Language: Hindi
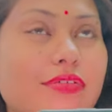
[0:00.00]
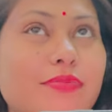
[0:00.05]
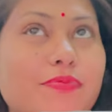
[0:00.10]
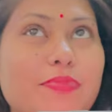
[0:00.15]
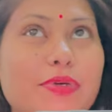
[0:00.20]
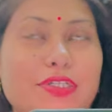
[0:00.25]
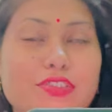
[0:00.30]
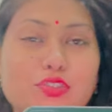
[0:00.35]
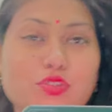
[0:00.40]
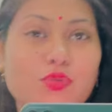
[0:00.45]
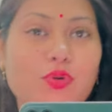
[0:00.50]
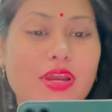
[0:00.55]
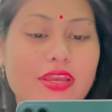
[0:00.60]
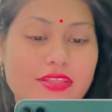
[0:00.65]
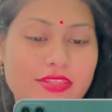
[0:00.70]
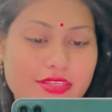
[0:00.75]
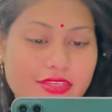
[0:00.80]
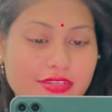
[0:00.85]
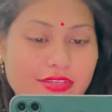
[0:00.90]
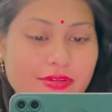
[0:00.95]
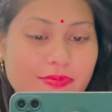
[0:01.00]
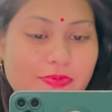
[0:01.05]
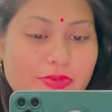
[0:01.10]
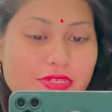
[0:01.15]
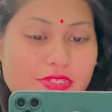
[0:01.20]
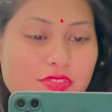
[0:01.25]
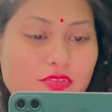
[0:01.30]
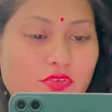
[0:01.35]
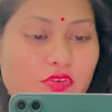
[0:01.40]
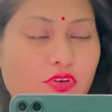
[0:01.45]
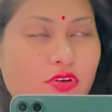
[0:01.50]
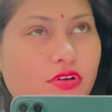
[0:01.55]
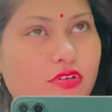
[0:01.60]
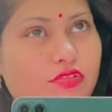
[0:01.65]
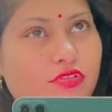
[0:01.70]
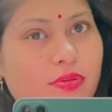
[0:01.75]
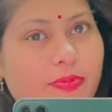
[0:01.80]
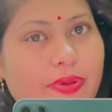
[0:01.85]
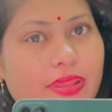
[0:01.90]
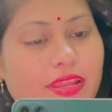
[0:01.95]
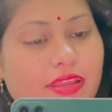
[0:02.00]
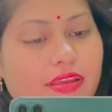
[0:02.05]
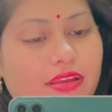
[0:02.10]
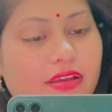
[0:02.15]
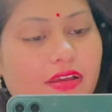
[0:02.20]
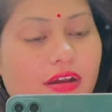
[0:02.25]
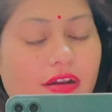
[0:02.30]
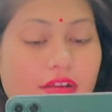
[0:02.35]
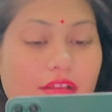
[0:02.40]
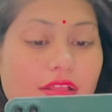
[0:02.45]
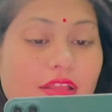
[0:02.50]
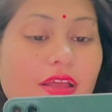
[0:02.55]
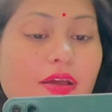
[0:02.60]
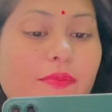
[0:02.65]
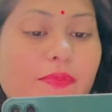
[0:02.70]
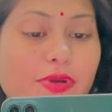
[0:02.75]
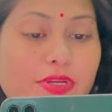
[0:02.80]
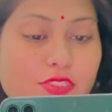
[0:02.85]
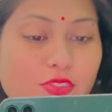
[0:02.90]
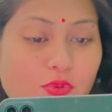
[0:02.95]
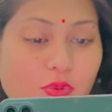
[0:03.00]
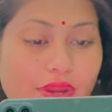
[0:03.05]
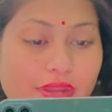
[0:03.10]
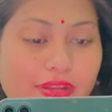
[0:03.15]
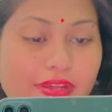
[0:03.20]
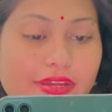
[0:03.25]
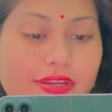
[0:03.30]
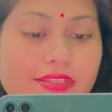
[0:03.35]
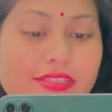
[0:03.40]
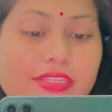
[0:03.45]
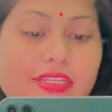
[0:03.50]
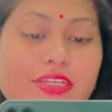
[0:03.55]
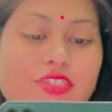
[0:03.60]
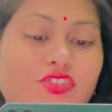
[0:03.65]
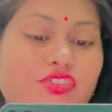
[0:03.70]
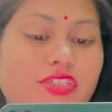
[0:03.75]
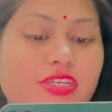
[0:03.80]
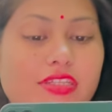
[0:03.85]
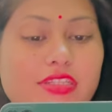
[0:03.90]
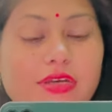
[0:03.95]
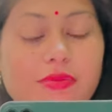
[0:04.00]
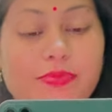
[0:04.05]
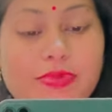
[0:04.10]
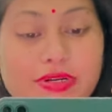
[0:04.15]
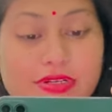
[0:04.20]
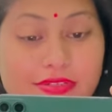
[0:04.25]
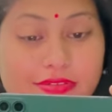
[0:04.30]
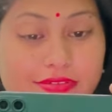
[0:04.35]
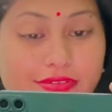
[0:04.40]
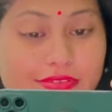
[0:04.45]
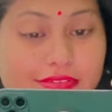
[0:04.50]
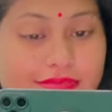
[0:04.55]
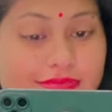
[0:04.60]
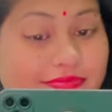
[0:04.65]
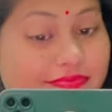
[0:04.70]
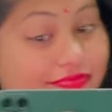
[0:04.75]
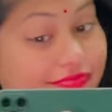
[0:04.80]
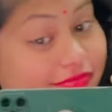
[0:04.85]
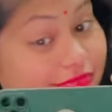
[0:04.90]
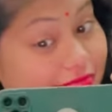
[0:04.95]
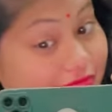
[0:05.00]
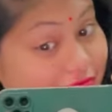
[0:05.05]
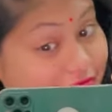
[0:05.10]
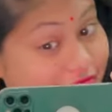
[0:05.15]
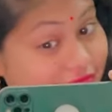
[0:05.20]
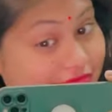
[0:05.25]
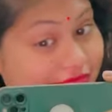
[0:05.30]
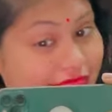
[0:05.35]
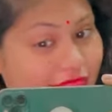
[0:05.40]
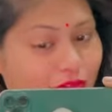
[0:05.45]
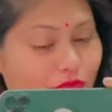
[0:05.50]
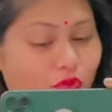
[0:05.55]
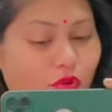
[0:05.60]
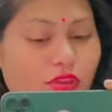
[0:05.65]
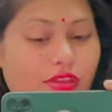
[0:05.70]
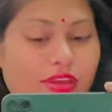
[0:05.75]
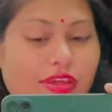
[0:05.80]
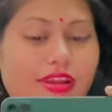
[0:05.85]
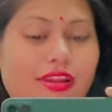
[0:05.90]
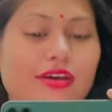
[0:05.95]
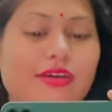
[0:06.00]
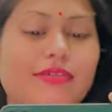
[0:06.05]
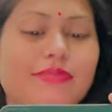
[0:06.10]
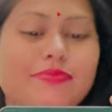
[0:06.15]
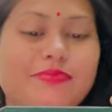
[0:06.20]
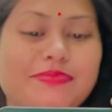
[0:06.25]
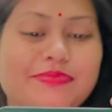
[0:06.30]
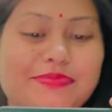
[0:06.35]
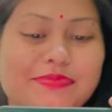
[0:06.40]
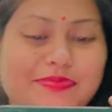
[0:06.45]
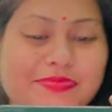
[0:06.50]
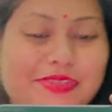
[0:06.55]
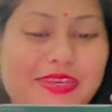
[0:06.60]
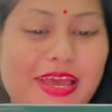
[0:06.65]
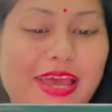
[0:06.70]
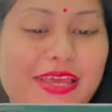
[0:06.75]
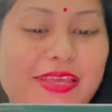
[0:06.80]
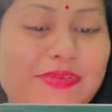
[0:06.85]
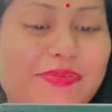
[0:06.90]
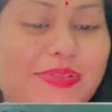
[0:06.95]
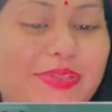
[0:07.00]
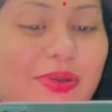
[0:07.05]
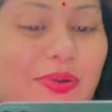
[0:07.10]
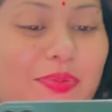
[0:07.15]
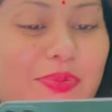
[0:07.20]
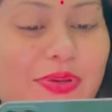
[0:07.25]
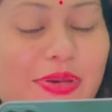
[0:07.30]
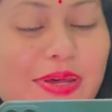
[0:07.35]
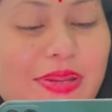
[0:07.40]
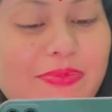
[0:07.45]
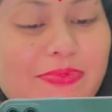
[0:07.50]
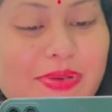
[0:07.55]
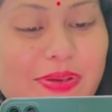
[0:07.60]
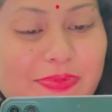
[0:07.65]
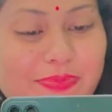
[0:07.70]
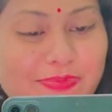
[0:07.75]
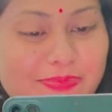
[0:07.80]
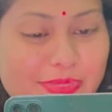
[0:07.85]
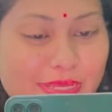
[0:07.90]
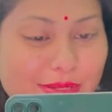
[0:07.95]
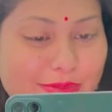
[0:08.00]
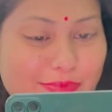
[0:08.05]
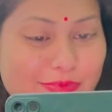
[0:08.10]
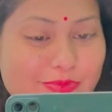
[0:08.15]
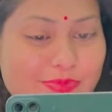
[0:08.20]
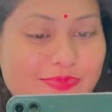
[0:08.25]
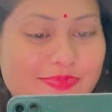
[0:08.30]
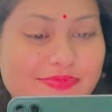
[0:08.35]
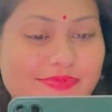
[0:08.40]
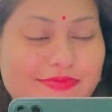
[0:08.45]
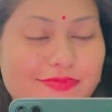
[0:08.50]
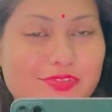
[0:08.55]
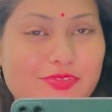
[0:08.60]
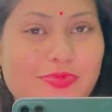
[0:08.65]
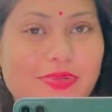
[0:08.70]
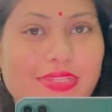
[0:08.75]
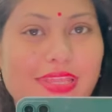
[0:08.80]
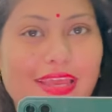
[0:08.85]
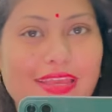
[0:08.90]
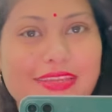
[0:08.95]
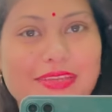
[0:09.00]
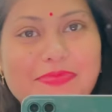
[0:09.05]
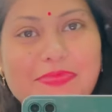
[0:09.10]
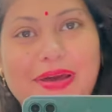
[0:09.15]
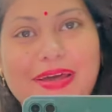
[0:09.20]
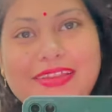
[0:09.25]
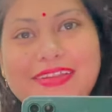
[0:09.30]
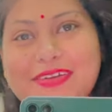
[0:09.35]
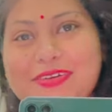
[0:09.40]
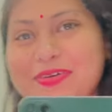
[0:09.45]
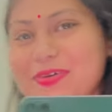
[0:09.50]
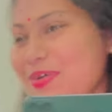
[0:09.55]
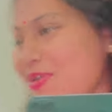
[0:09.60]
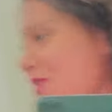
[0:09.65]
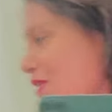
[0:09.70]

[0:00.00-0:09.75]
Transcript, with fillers: परसों आई थिंक परसों उससे पहले हाँ परसों एंड कर देना चाहिए था बट वही है ना क्या ही बताऊँ यार मैं मैं कुछ बता ही नहीं पा रही हूँ